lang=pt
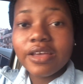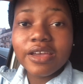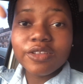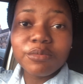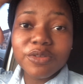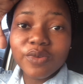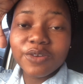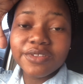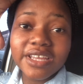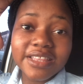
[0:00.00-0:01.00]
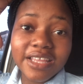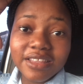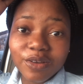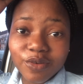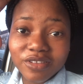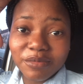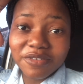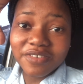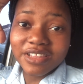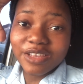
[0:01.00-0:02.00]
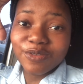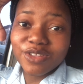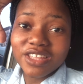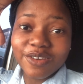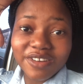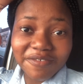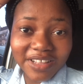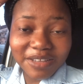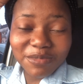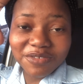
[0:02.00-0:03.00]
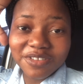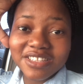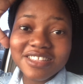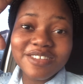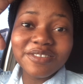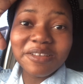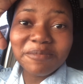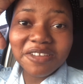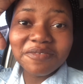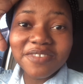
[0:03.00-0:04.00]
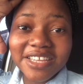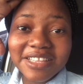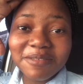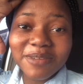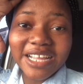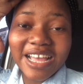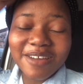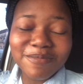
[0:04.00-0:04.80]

Então, pessoal, eu tinha tanta coisa para fazer hoje que eu nem falei para vocês que eu também vinha trabalhar.